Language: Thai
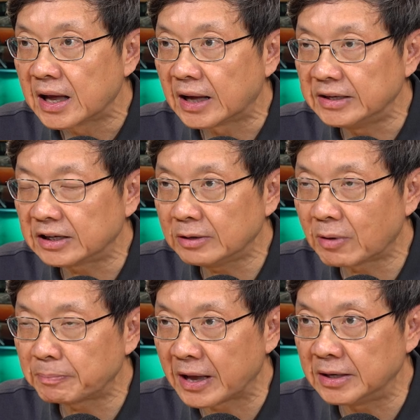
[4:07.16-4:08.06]
อันนี้ก็เรีย
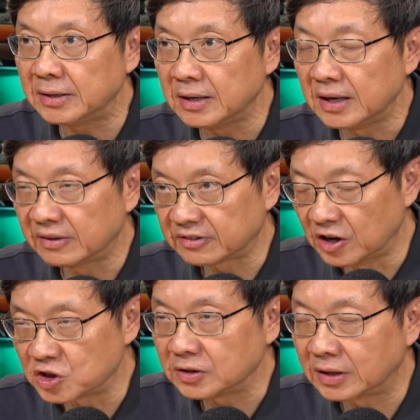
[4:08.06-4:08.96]
กว่าเป็น
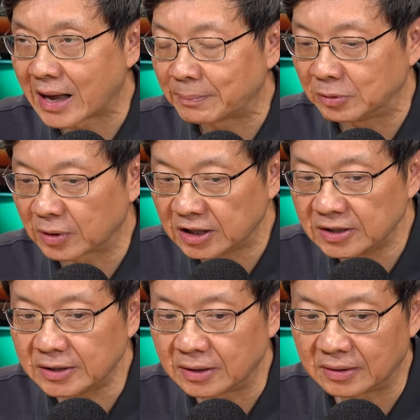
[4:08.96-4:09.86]
เซิร์ชนะครับหรือว่าค
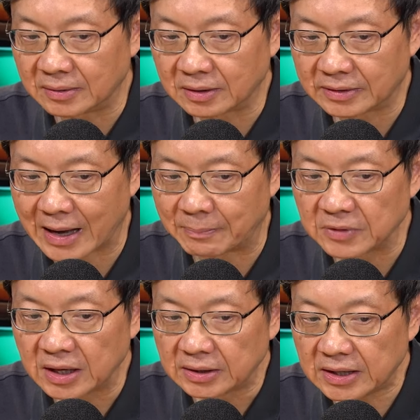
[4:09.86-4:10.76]
ลื่นนะครับ
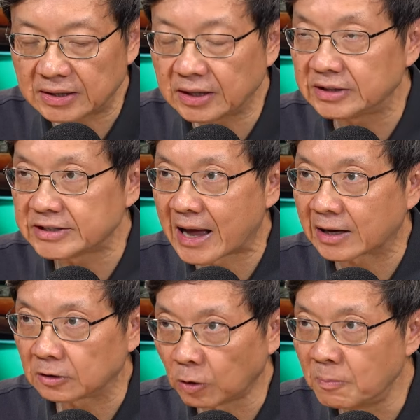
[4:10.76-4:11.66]
ที่เกิดจาก
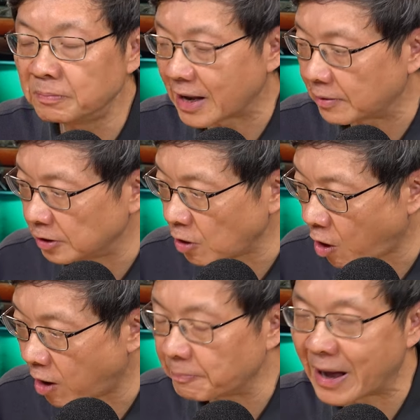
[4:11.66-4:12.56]
ลมเนี่ยมันห
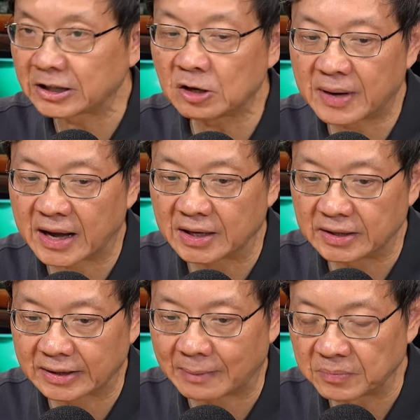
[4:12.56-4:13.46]
อบพัดเข้ามา
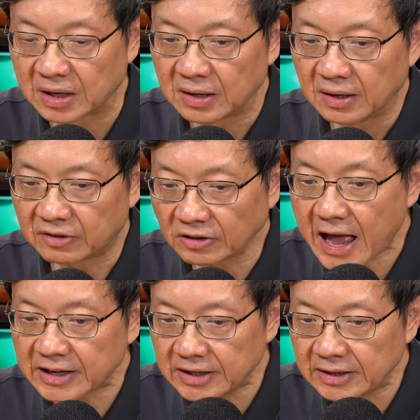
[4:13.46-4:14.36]
นะครับสอง
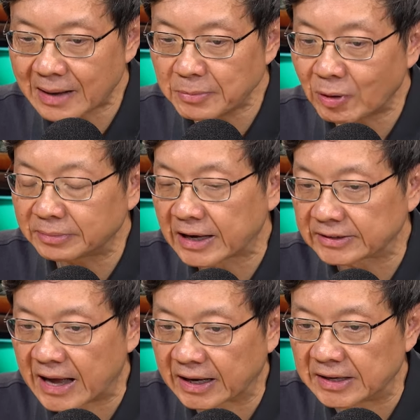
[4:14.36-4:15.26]
อย่างนี้นะครับมีความแตก
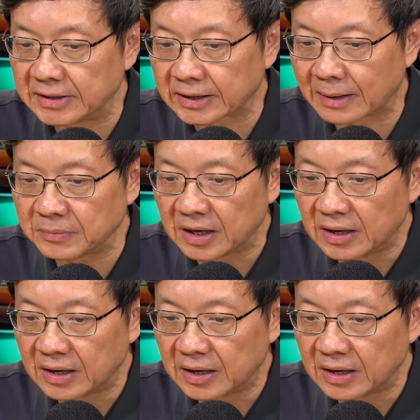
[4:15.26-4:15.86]
ต่างกันนะครับ